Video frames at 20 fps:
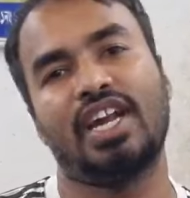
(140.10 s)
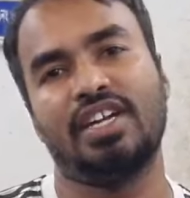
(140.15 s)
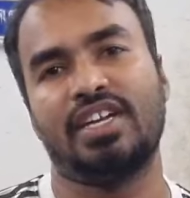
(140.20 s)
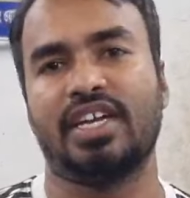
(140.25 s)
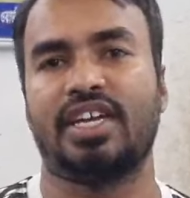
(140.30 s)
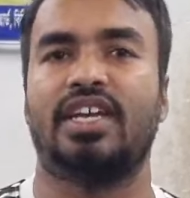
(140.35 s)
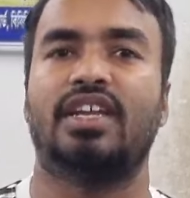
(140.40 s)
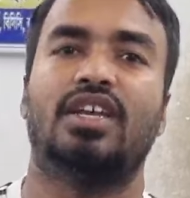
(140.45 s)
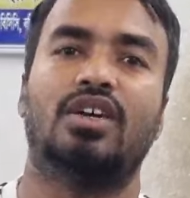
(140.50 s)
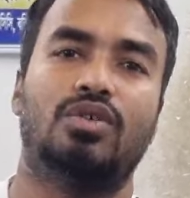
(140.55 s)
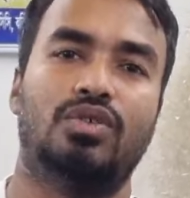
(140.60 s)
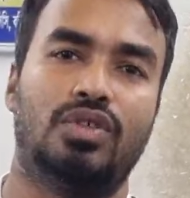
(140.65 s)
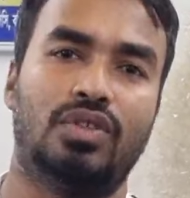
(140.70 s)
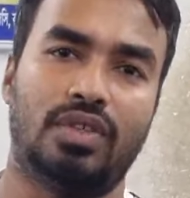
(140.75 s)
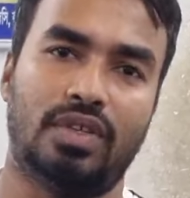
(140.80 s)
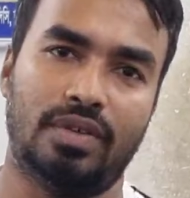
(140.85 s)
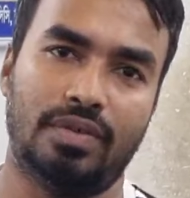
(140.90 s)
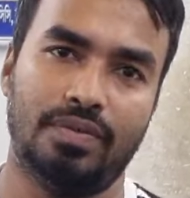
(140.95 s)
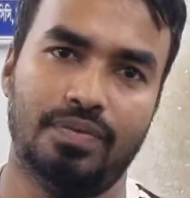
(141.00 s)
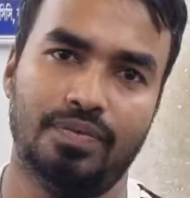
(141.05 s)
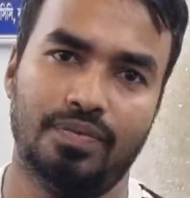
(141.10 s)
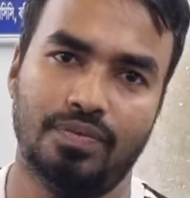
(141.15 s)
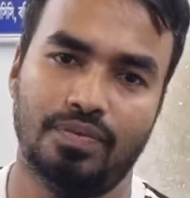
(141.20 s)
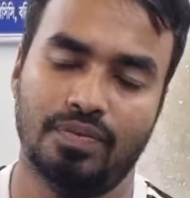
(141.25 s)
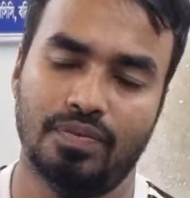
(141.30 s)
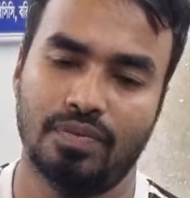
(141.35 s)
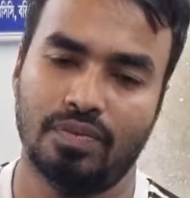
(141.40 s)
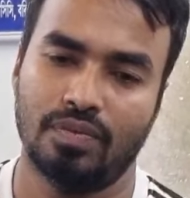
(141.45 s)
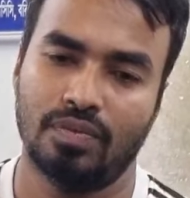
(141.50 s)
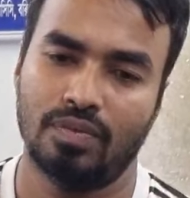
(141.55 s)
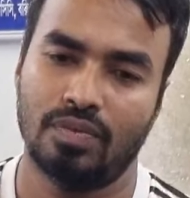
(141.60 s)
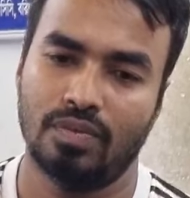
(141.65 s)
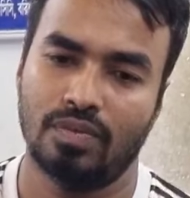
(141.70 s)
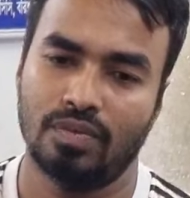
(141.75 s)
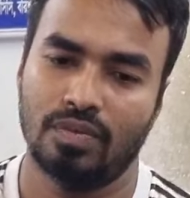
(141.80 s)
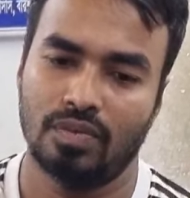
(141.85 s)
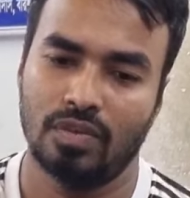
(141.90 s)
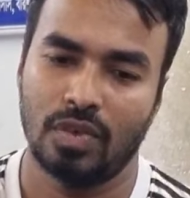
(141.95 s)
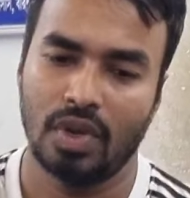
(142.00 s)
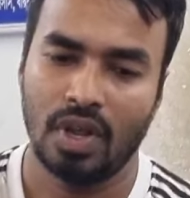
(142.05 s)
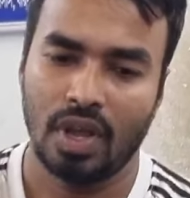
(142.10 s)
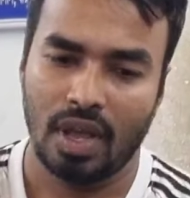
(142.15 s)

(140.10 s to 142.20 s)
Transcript: গাড়িটা কেনা হয়েছে তো আচ্ছা, পরে কোনটা দেখতেছি